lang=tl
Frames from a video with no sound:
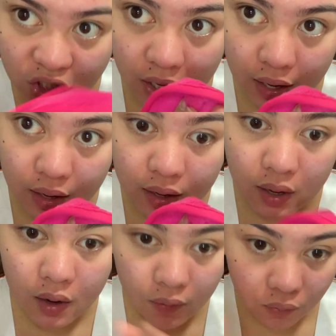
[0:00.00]
siya.
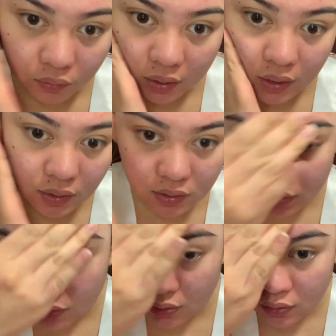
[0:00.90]

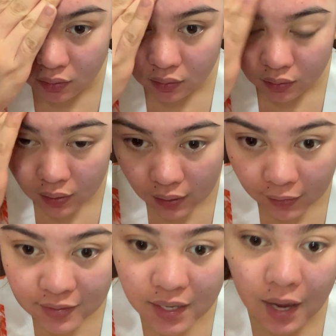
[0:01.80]
Okay?
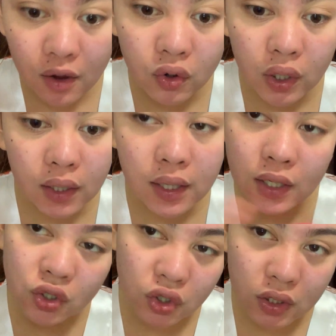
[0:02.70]
Kasi ayokong
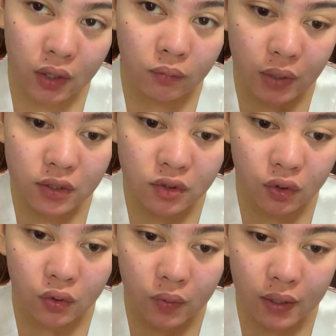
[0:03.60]
idiretso siya ng mask
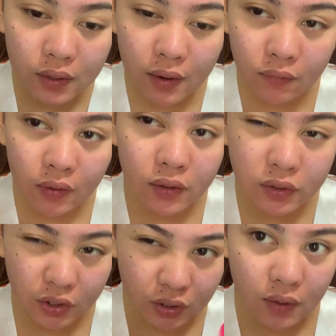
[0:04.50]
or what. I feel
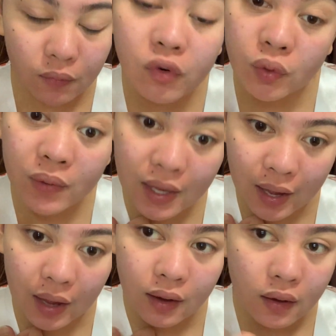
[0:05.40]
dirty. For me
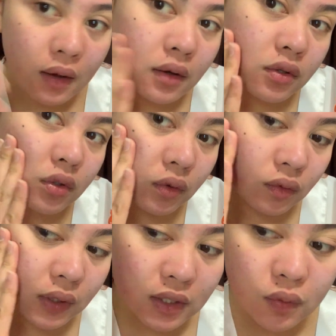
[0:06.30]
ha. So
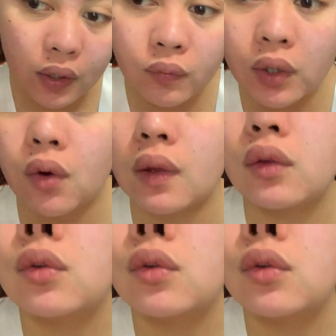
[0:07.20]
that's what we're going